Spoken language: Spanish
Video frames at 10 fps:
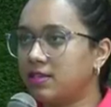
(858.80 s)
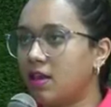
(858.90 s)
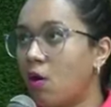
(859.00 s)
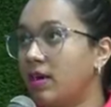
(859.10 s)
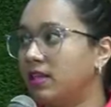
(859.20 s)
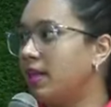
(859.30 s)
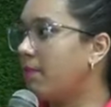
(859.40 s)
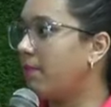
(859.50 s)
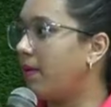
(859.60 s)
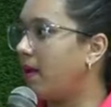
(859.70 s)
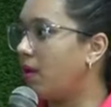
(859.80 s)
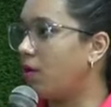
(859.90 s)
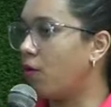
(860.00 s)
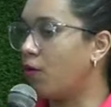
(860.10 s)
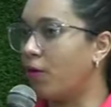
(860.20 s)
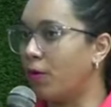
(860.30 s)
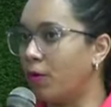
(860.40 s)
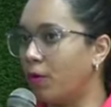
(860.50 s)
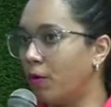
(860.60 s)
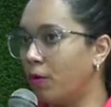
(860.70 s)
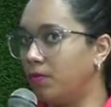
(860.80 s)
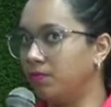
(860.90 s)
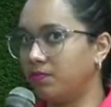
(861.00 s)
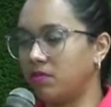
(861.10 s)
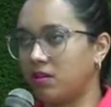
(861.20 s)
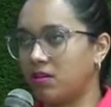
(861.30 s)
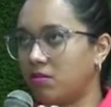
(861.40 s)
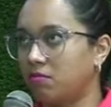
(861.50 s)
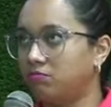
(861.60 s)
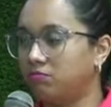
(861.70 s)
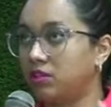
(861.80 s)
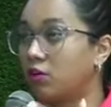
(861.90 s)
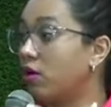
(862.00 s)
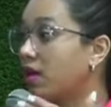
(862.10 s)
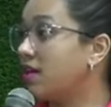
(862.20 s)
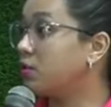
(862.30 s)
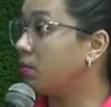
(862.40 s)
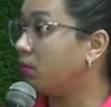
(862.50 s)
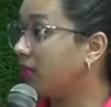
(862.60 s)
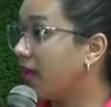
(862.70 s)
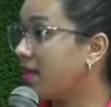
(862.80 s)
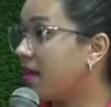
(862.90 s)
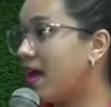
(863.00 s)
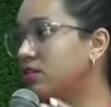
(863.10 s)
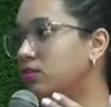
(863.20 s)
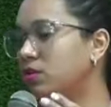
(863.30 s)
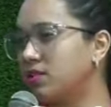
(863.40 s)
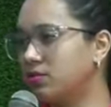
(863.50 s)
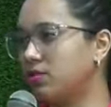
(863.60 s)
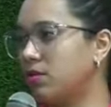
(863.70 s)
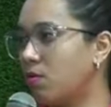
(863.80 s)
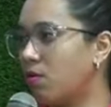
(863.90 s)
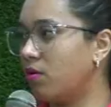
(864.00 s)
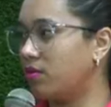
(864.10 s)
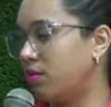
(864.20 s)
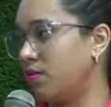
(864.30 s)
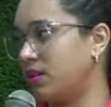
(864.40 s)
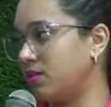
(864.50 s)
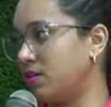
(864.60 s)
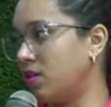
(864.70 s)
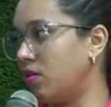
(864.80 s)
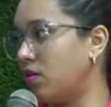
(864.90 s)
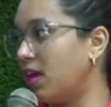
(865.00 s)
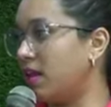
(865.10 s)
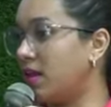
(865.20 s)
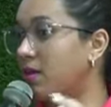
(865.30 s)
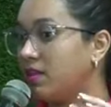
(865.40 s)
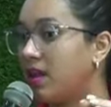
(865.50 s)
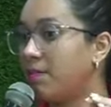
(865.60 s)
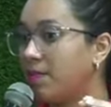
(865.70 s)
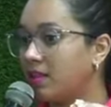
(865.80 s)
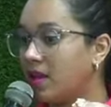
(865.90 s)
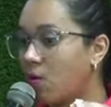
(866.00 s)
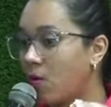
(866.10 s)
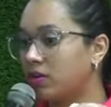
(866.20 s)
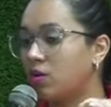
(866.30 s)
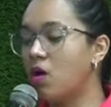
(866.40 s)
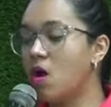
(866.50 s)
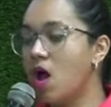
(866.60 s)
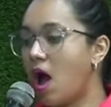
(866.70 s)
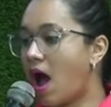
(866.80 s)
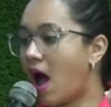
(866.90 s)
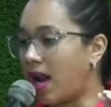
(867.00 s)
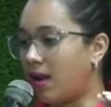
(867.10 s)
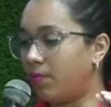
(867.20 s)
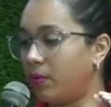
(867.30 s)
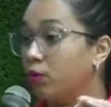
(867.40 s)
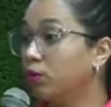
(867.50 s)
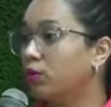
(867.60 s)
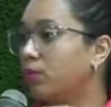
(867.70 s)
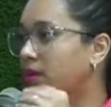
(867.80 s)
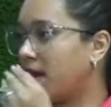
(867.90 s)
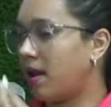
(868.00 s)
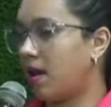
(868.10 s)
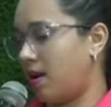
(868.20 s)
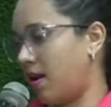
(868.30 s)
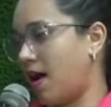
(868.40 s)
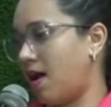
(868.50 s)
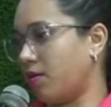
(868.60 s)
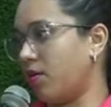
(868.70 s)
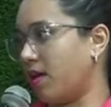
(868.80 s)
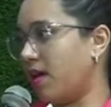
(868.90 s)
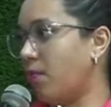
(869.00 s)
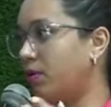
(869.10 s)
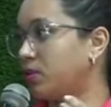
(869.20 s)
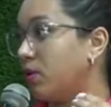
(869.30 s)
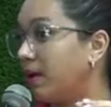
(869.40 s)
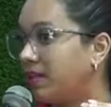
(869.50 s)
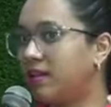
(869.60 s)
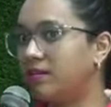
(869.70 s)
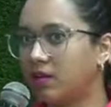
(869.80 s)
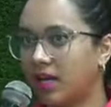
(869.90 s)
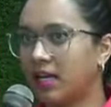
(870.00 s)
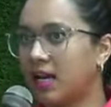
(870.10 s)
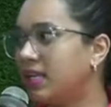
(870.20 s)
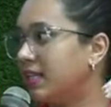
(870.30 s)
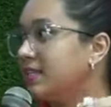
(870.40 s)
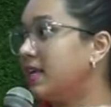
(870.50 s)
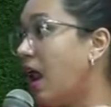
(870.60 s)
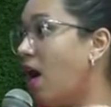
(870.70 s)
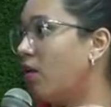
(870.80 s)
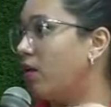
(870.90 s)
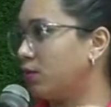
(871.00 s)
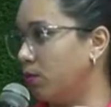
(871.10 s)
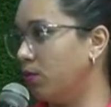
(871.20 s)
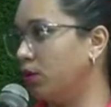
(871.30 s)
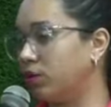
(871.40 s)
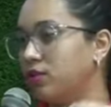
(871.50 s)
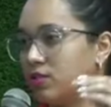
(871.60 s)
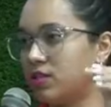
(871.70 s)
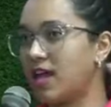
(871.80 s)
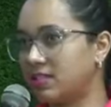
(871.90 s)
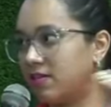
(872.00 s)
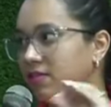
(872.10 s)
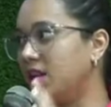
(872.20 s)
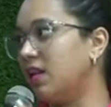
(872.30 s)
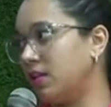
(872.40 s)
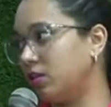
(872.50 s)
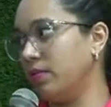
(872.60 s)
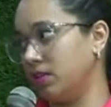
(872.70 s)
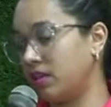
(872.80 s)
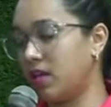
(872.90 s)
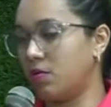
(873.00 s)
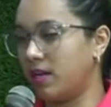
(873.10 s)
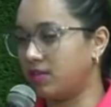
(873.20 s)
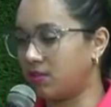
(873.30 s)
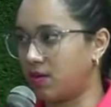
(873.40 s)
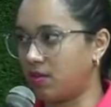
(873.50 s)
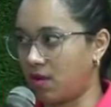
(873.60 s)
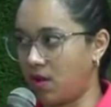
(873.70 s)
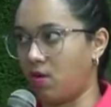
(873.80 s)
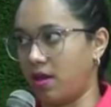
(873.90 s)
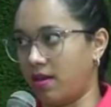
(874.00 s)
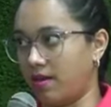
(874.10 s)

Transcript: Ometepe o Rosquillas somoteña, esto eso son como denominaciones de orígenes de, acuerdo al producto, porque las rosquillas pues son bastante originarias de ese lado, de Somoto, entonces así vienen las denominaciones de origen.